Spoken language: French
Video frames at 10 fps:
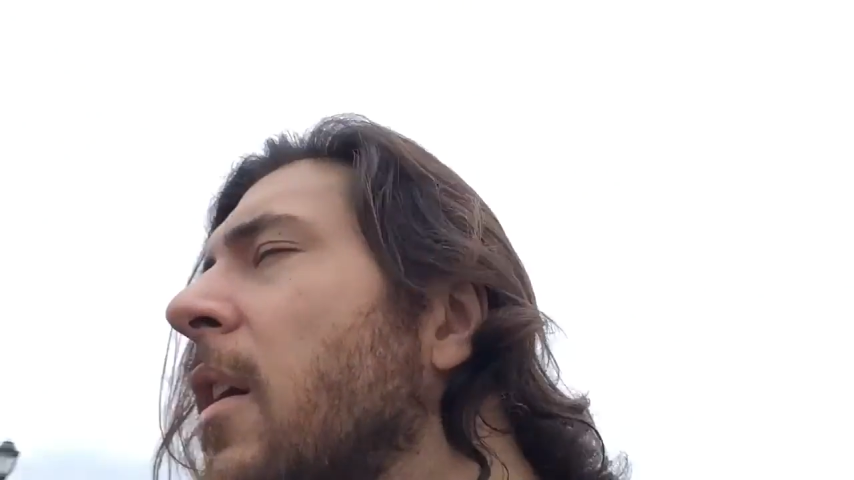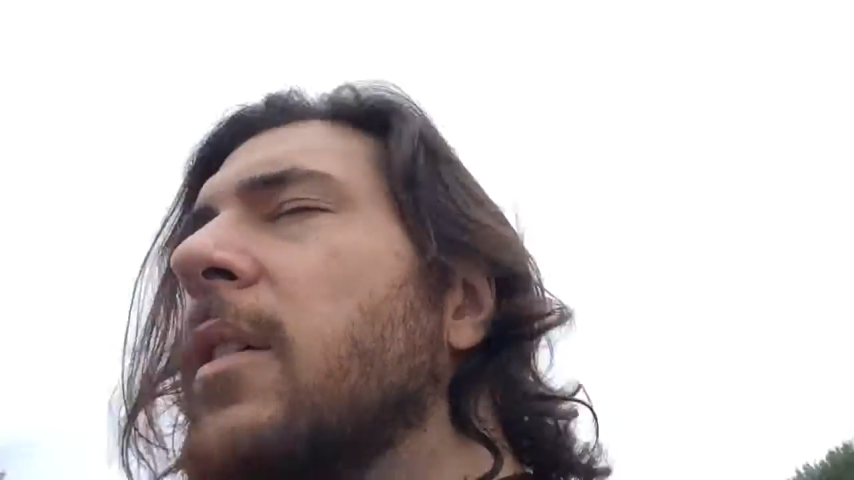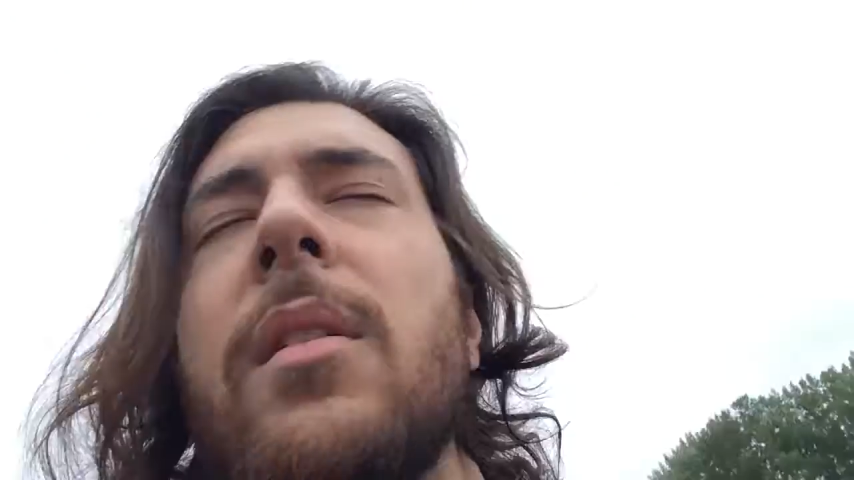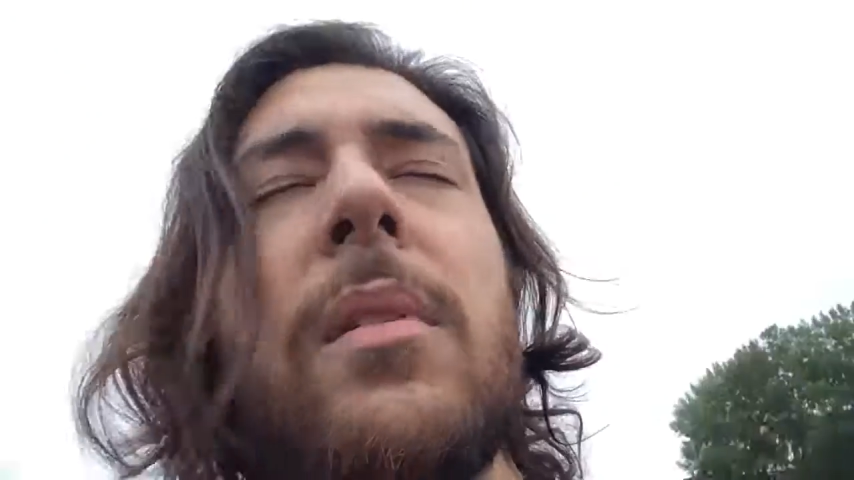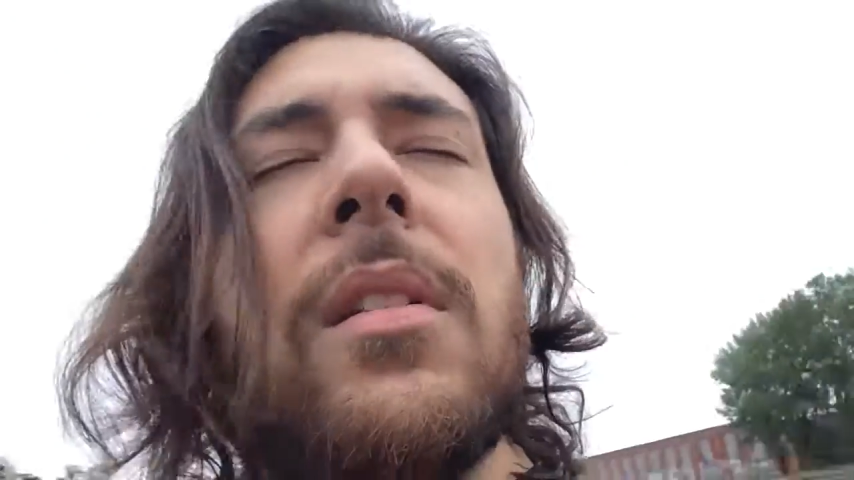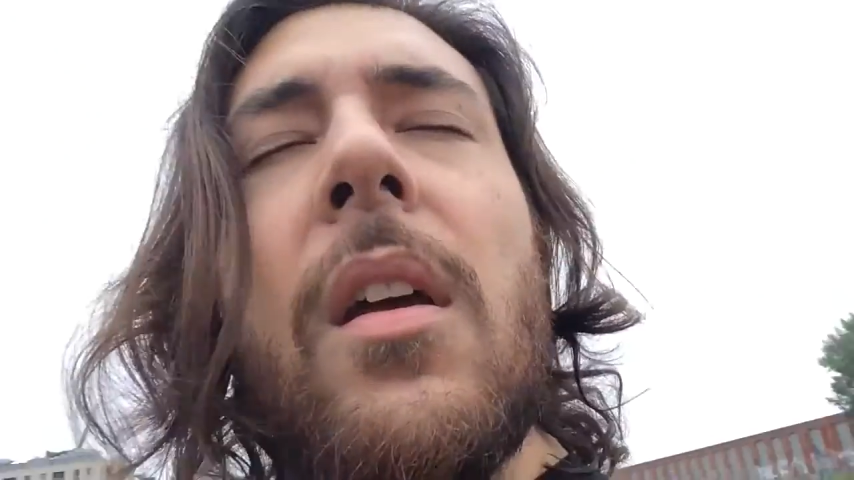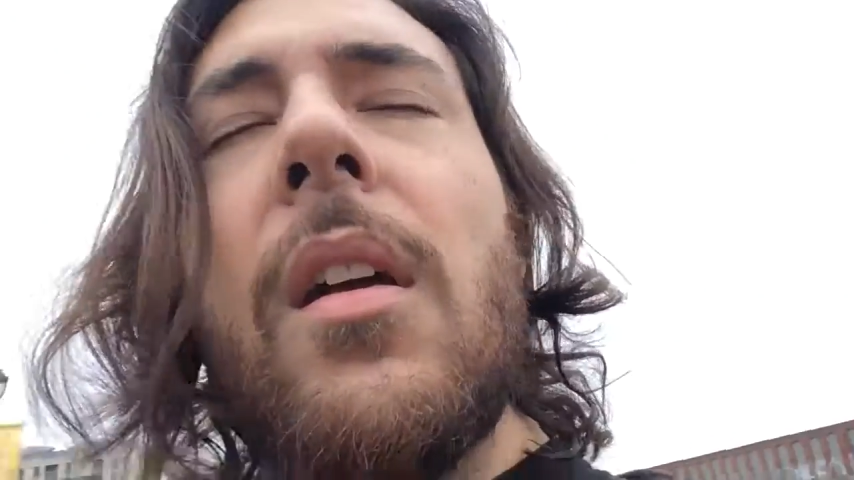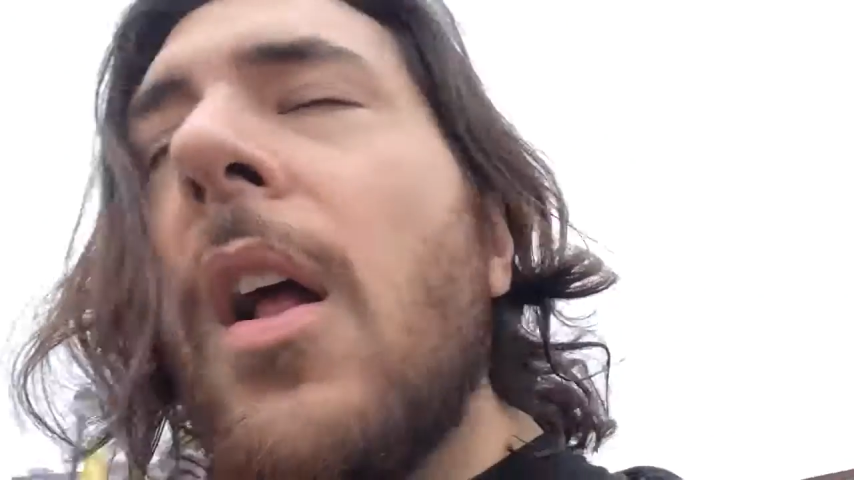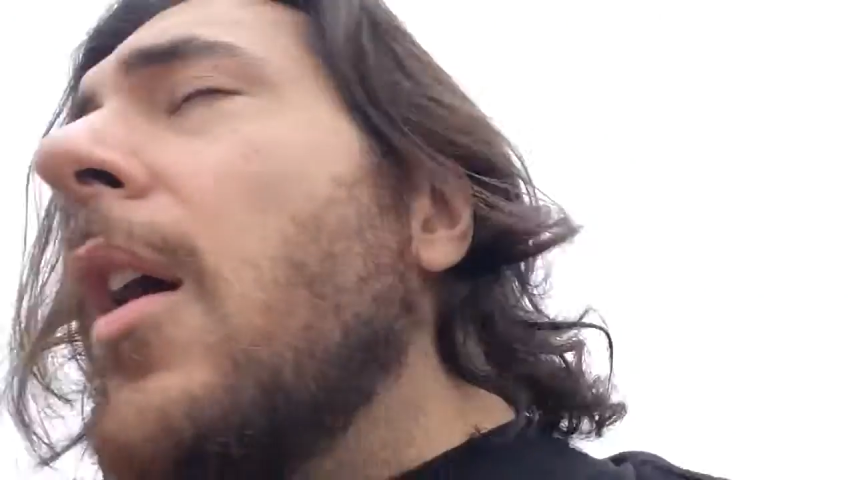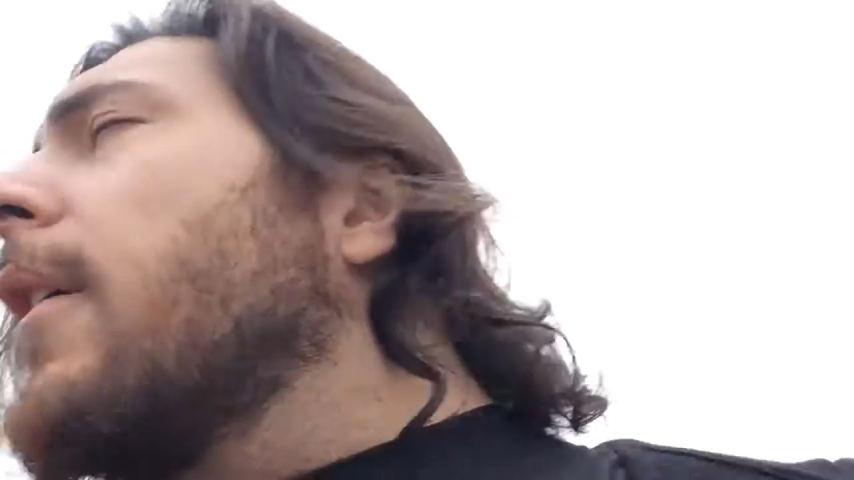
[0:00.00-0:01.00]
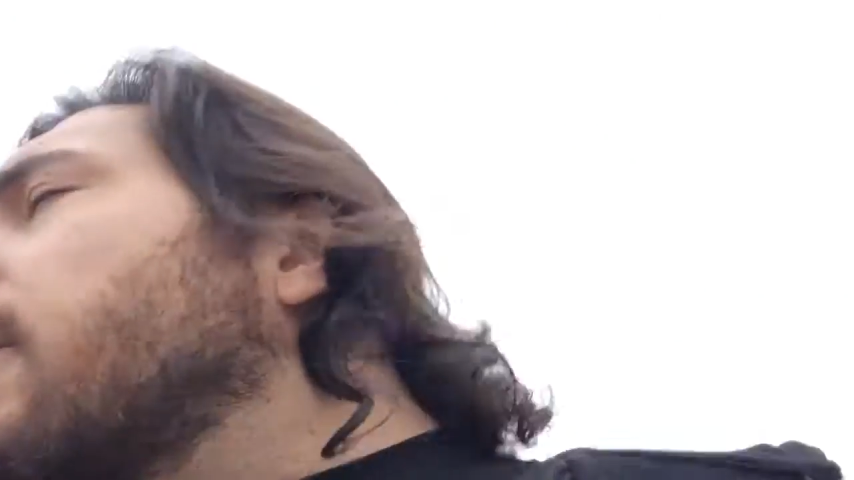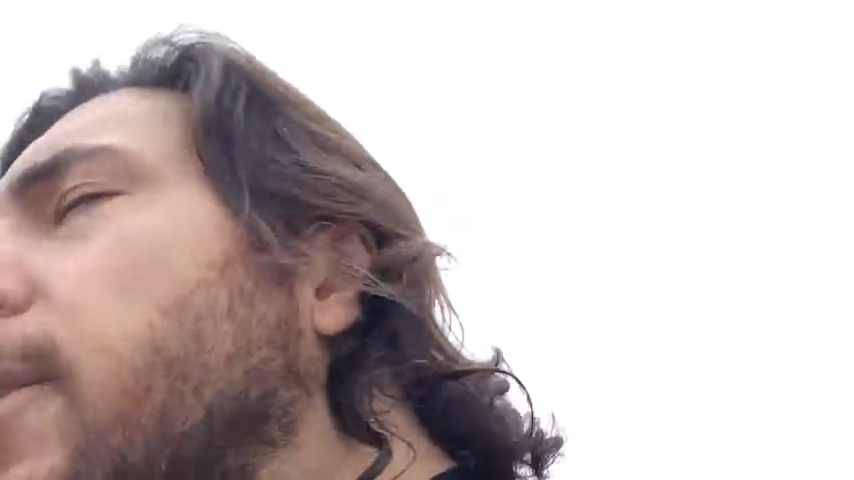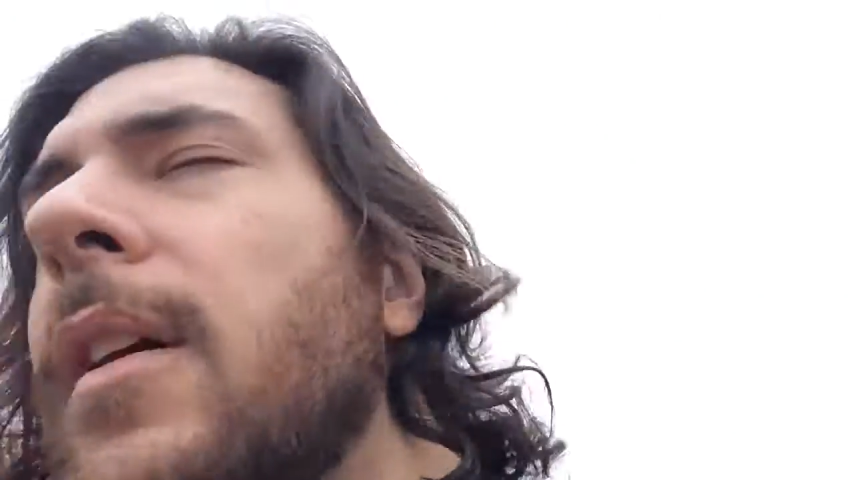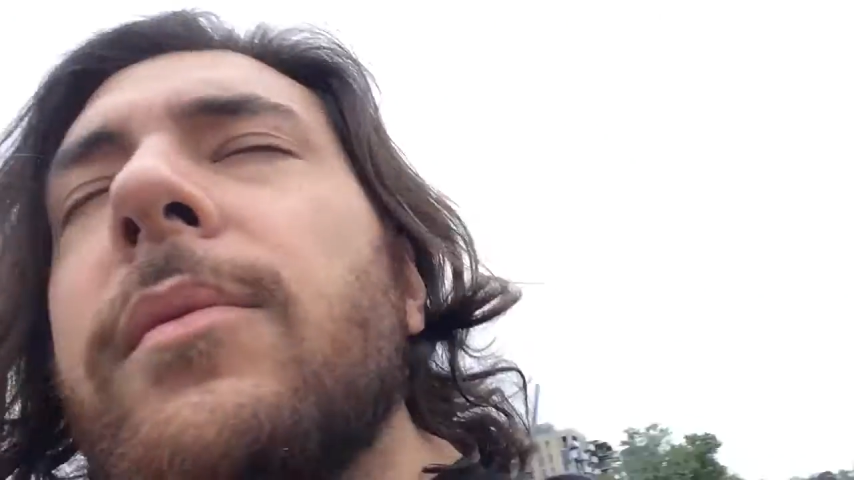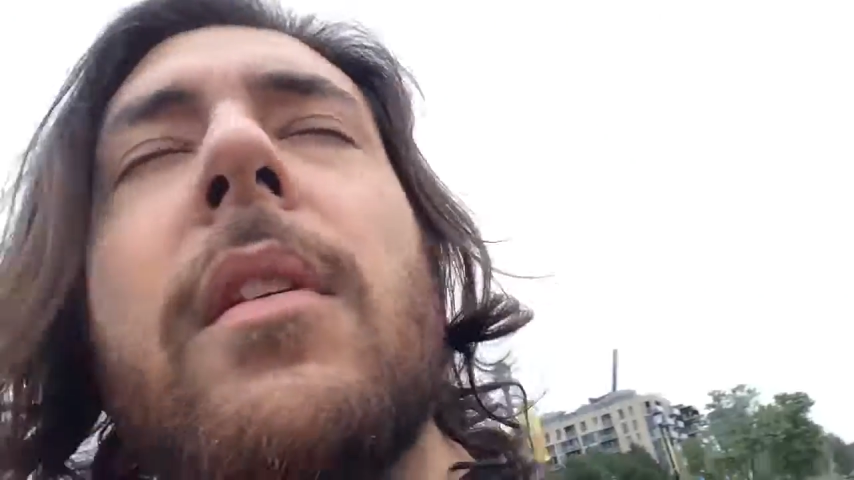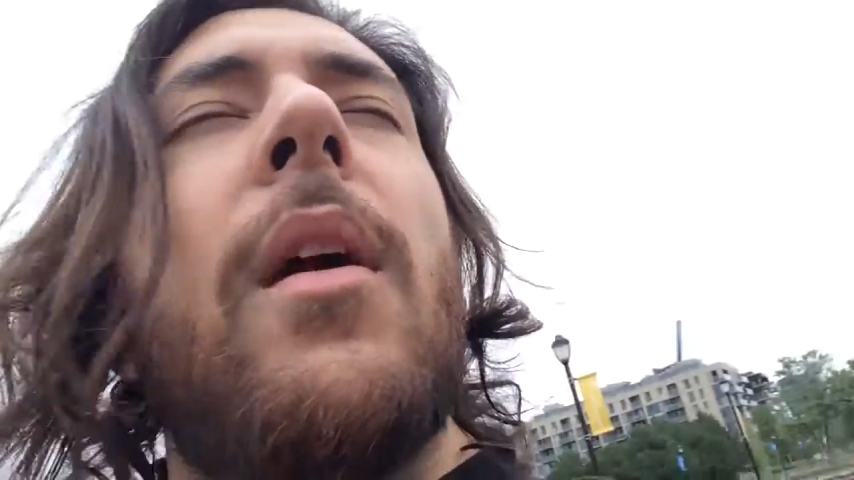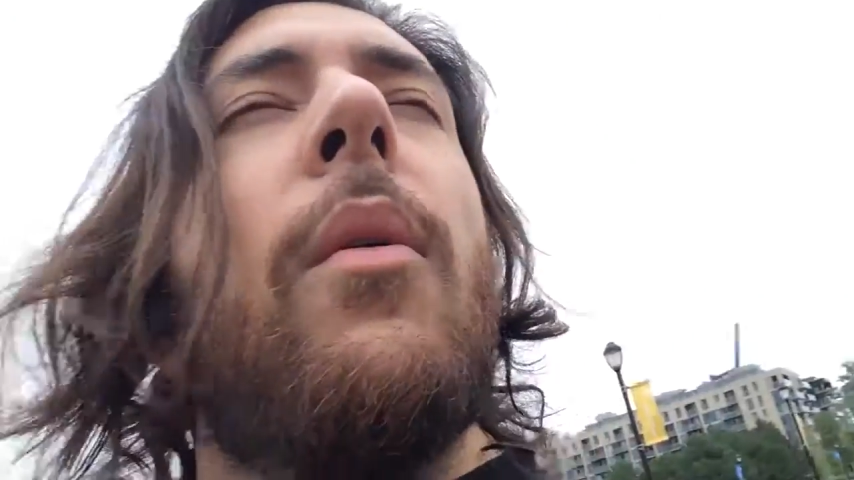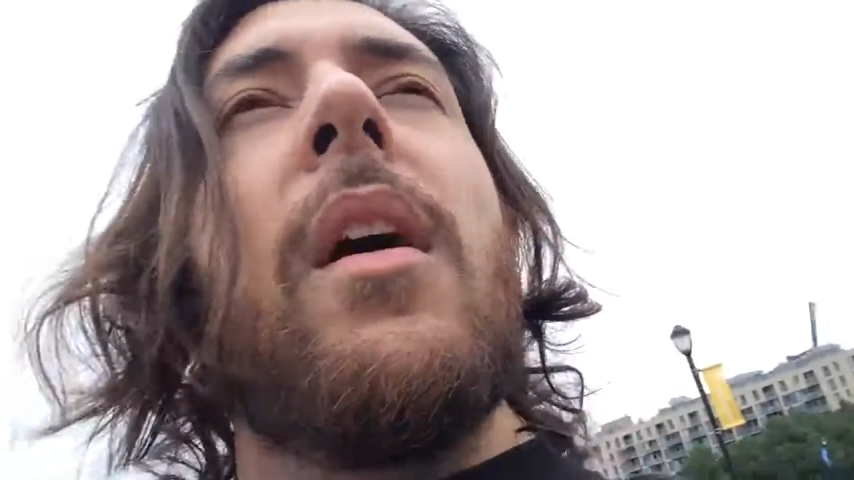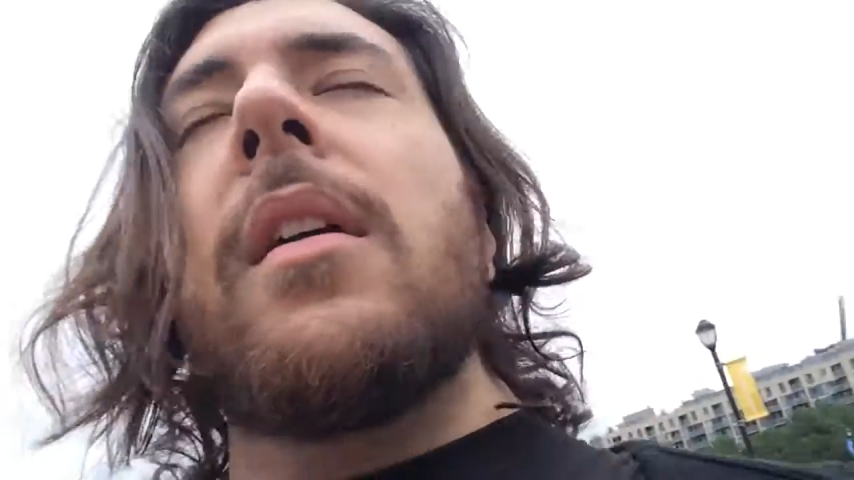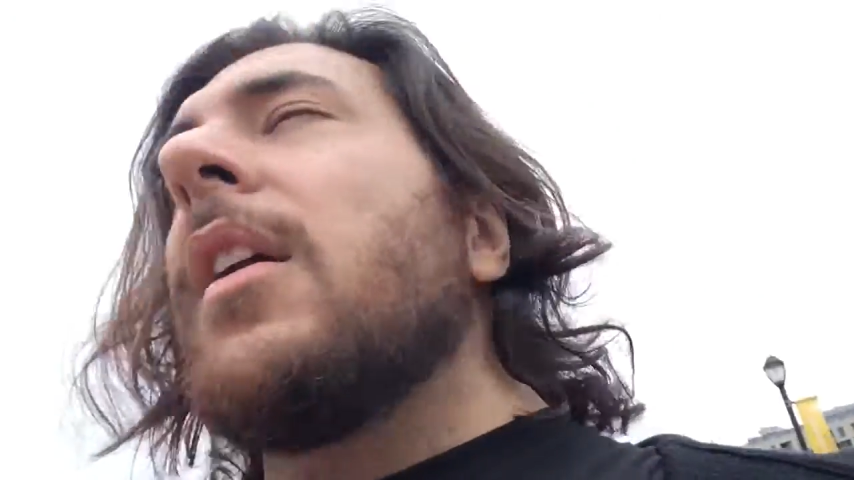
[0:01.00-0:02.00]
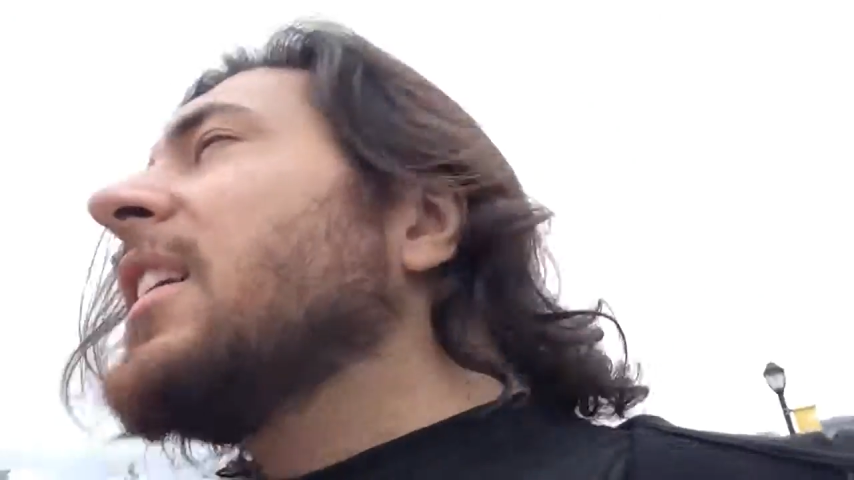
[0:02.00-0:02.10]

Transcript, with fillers: Un petit ah ouais,